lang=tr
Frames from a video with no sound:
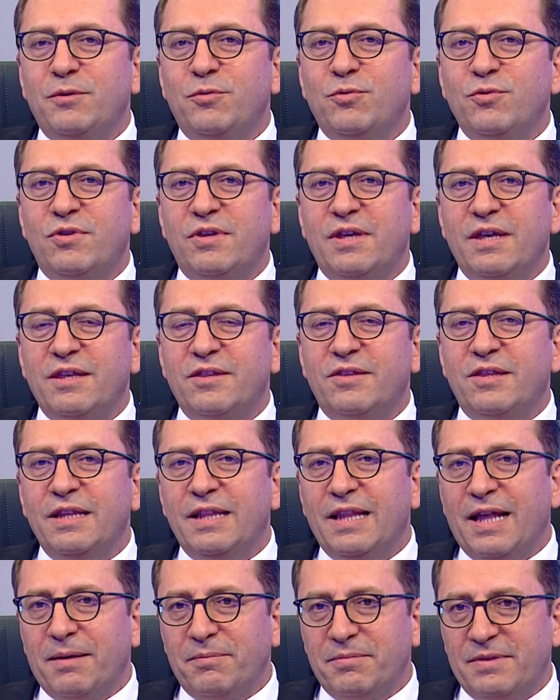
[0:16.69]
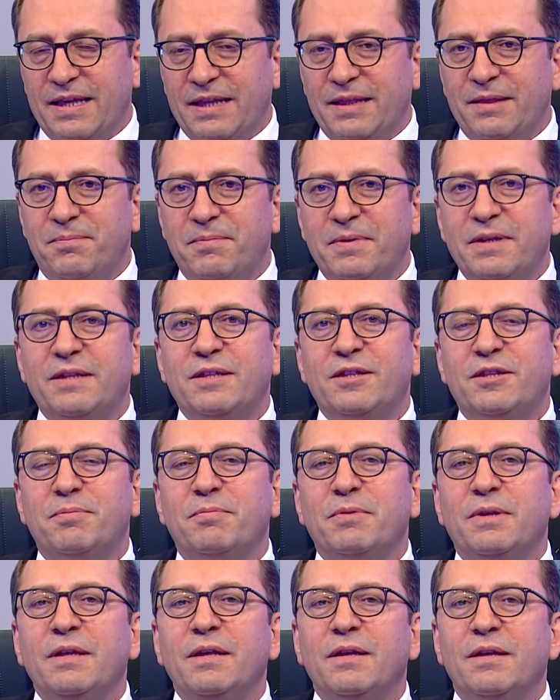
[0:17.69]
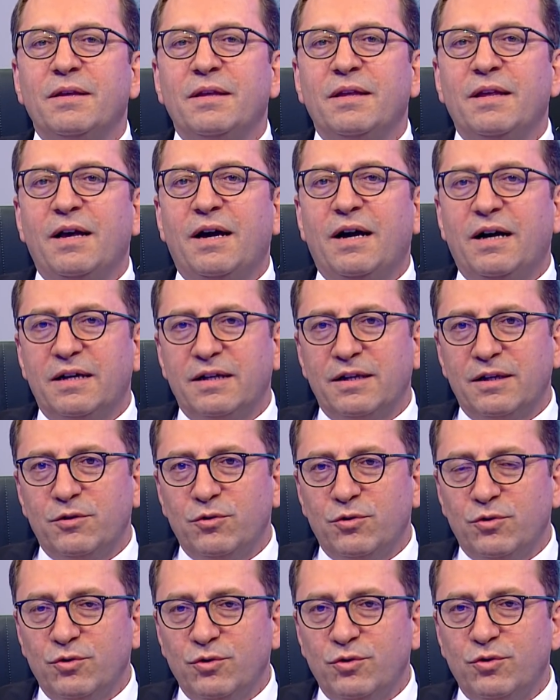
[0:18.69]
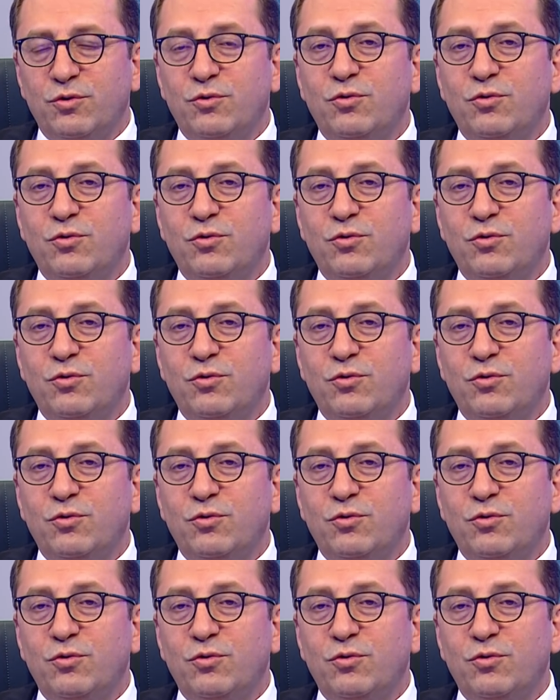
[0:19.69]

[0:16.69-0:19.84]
Türkiye için namzet bir ismi ağırlıyoruz.